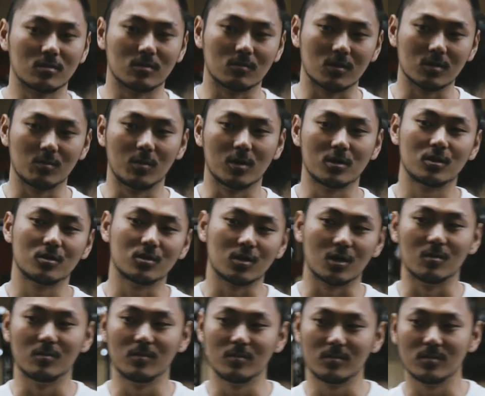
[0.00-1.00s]
저는 완전
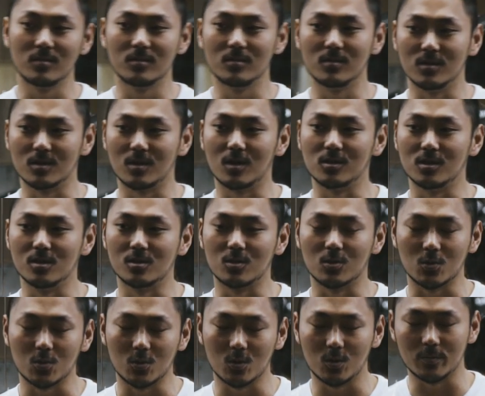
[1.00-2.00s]
멸치처럼 느껴질
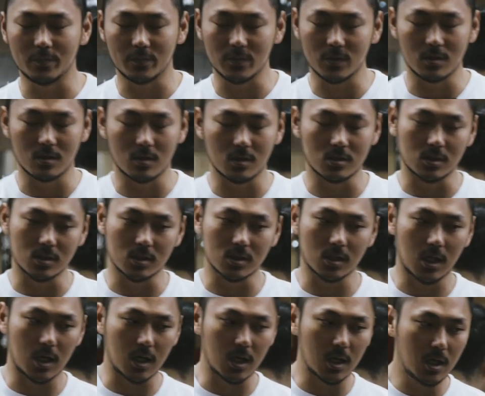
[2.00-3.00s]
정도로
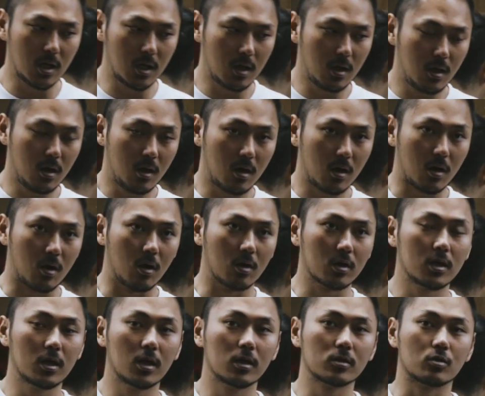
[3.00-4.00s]
느껴지는데
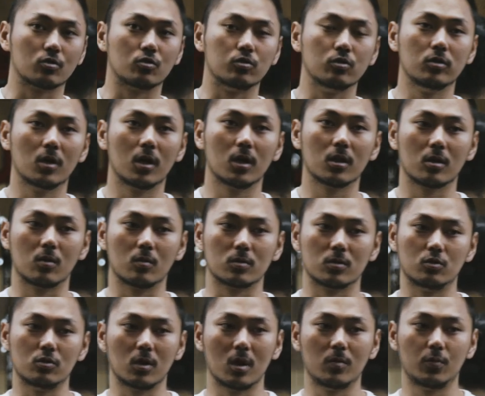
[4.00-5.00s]
거기에서 중요하다고
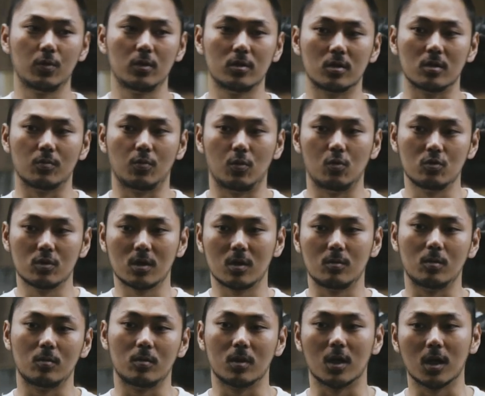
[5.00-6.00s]
중요한 포인트는
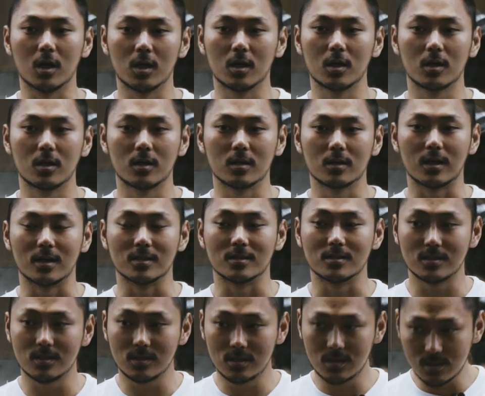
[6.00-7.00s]
볼륨감입니다. 그러니까
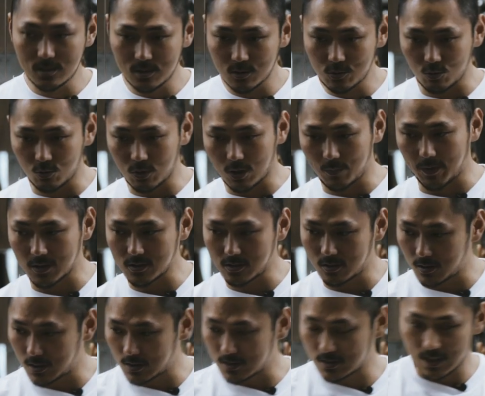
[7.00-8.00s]
실제적으로 우리가 봤을
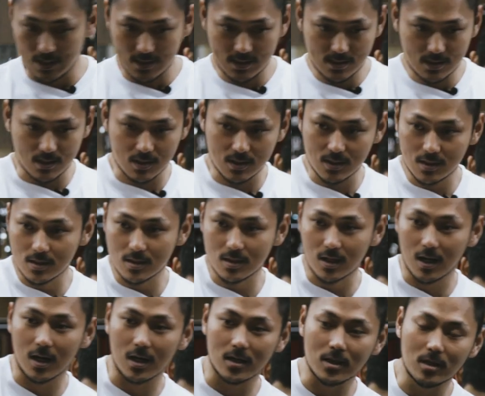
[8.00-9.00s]
때 이렇게 사이즈,
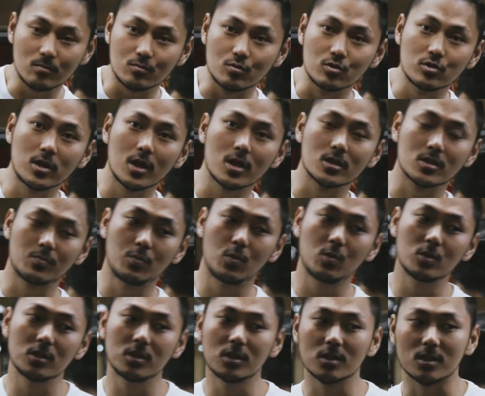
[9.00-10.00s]
아닌 무대에서
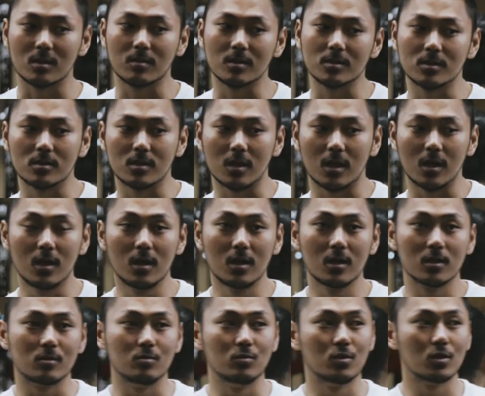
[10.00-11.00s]
포즈를 잡았을 때,
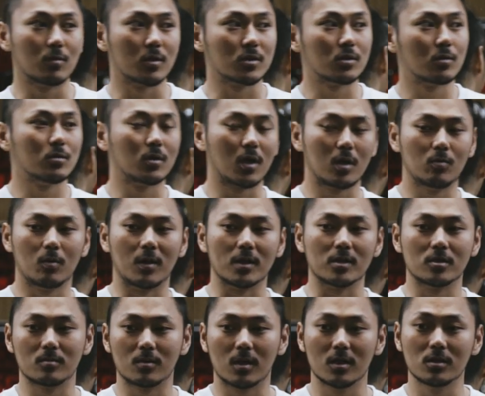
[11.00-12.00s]
김준하 맞선수도 한번
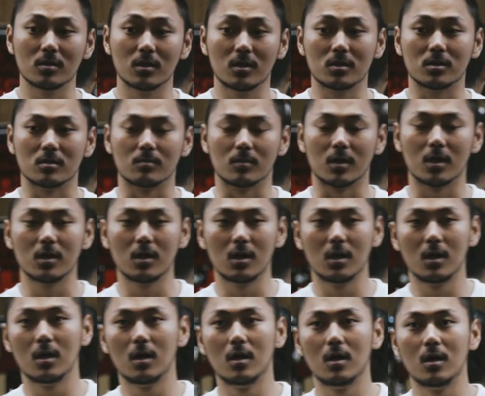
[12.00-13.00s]
말씀을 하셨겠지만
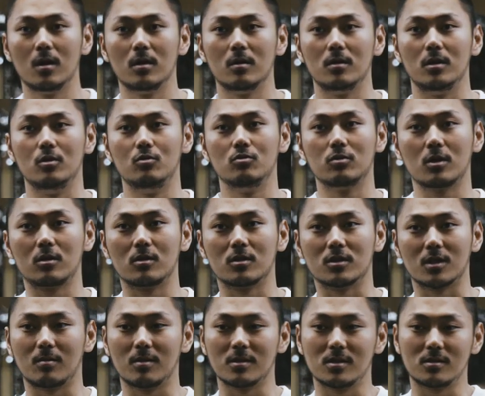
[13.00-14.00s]
이두 같은 거
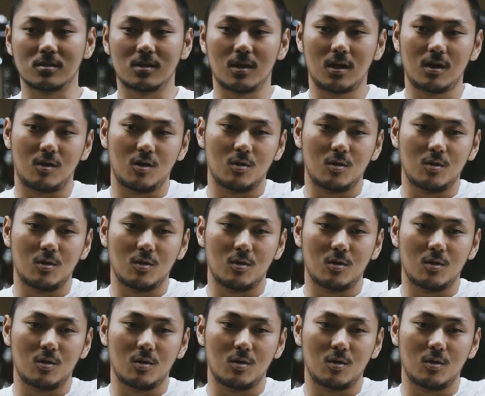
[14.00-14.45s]
잡았을 때